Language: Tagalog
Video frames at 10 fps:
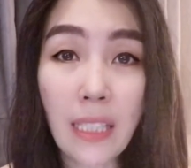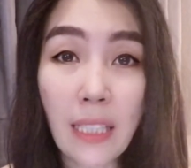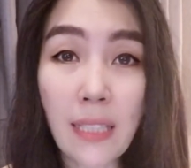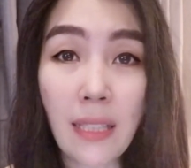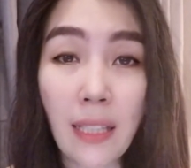
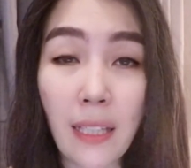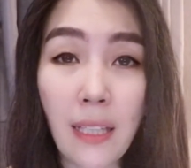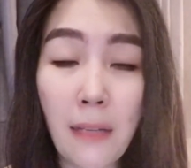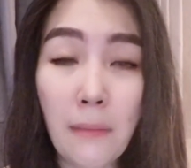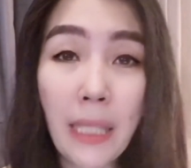Kasi
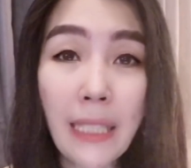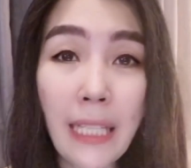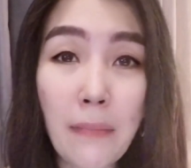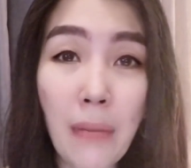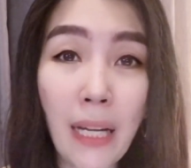
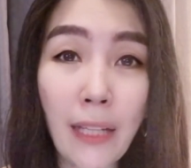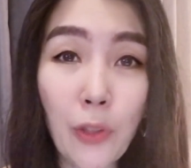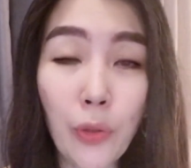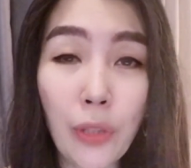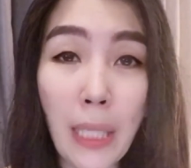magkaiba
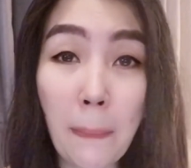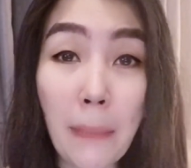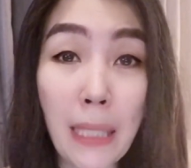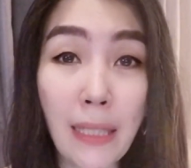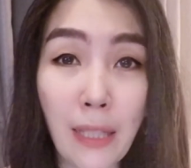kayo ng
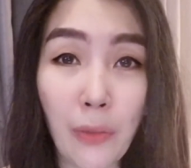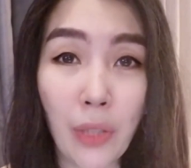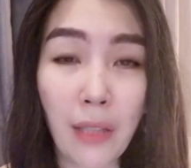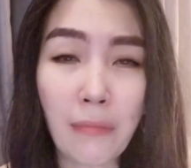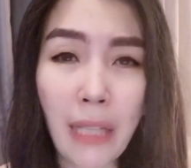pananaw
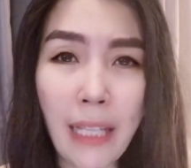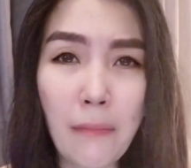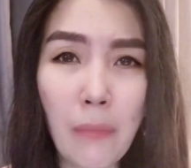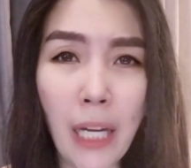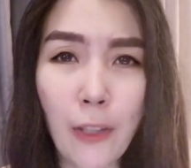eh.
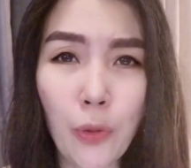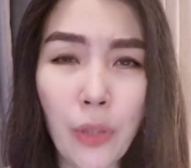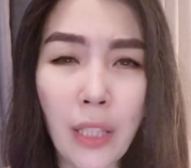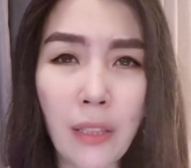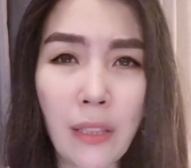Magkaiba kayo
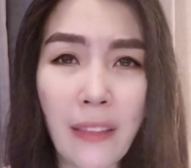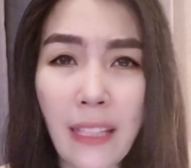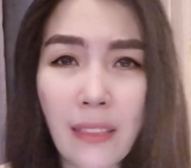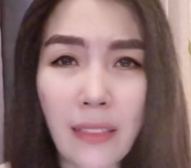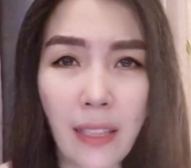ng
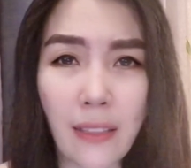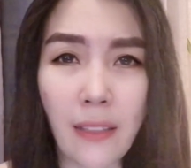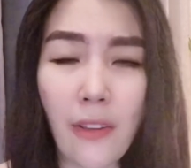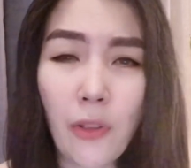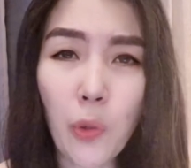thinking
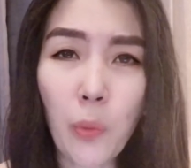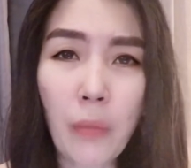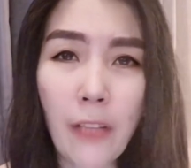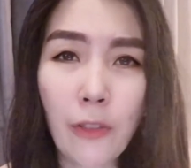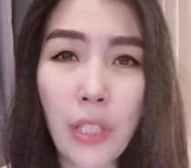kung
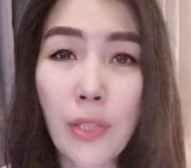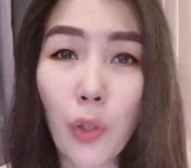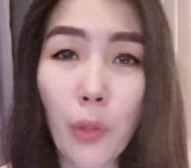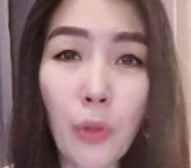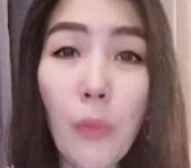paano
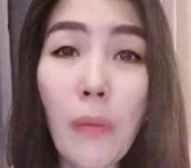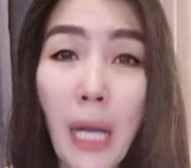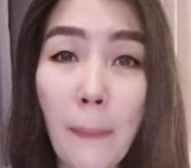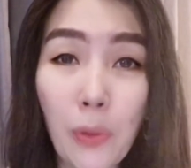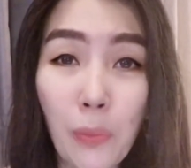isolve yung
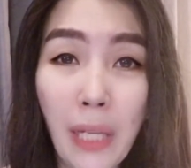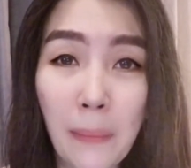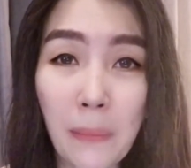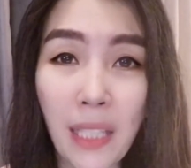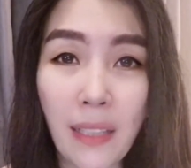mga
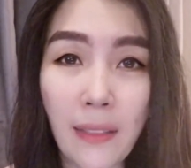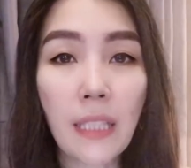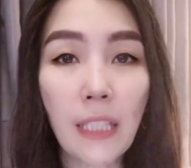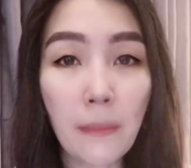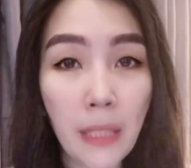problema.
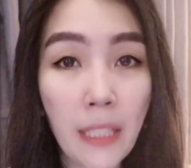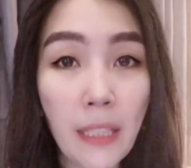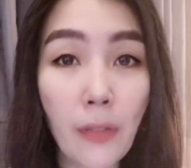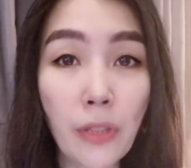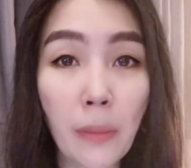Hindi naman
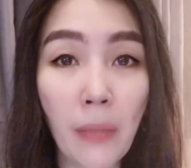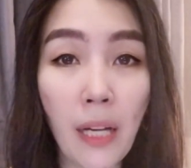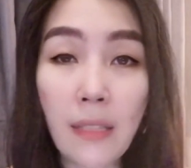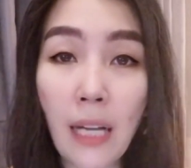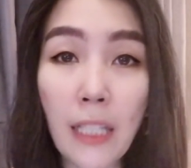ikaw, 'di ba?
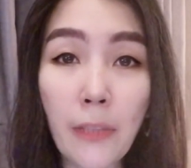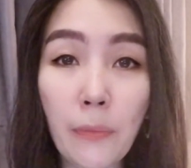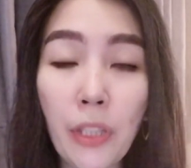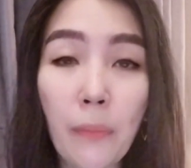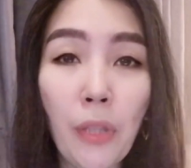Ayaw mo
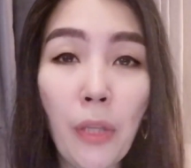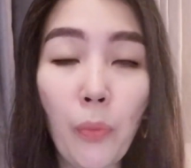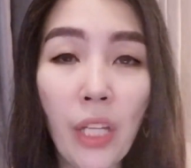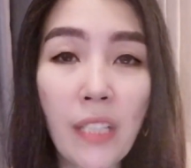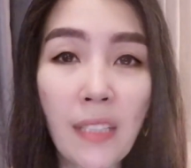nang
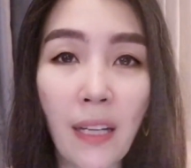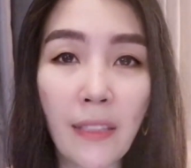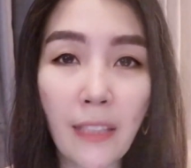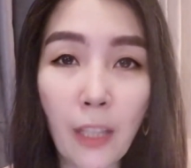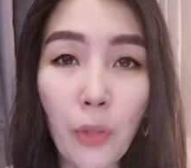pinupuwersa ka
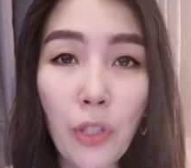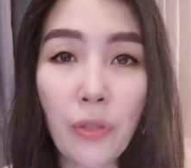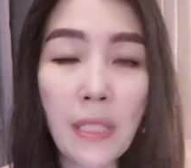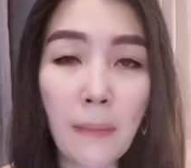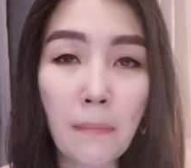na gawin yung
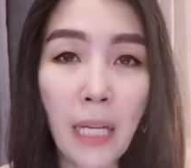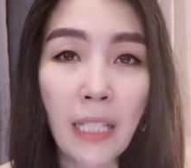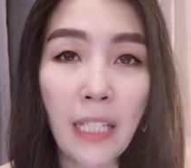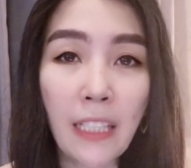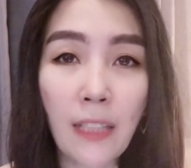isang
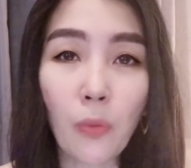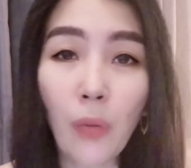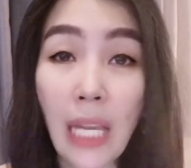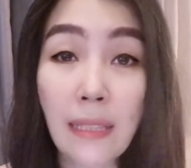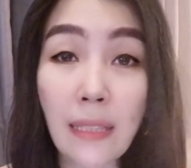bagay nang
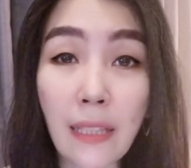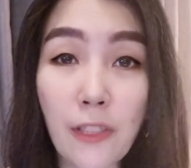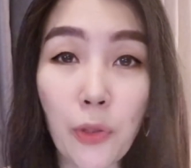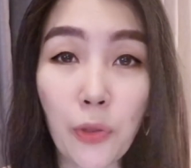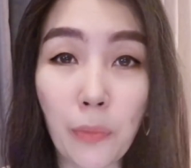wala sa
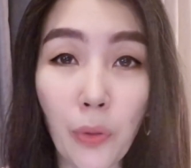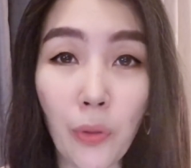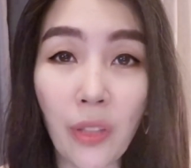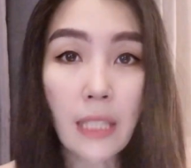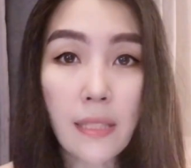nature mo.
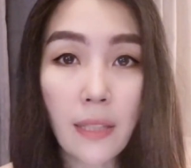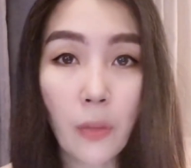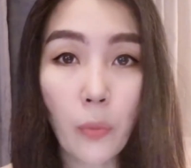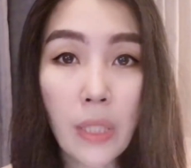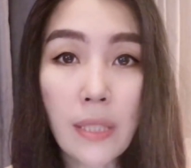Kasi
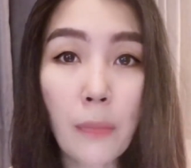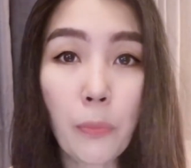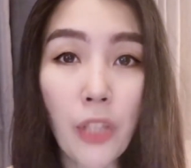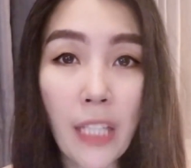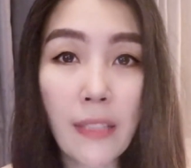once na
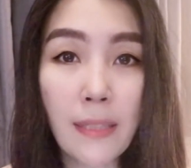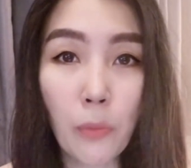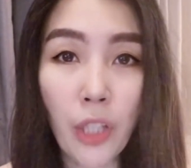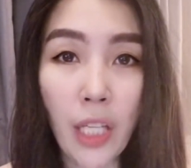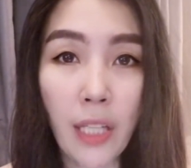punersa
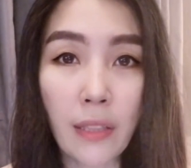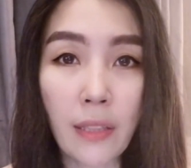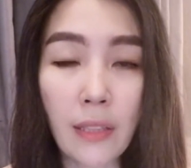mo 'yan,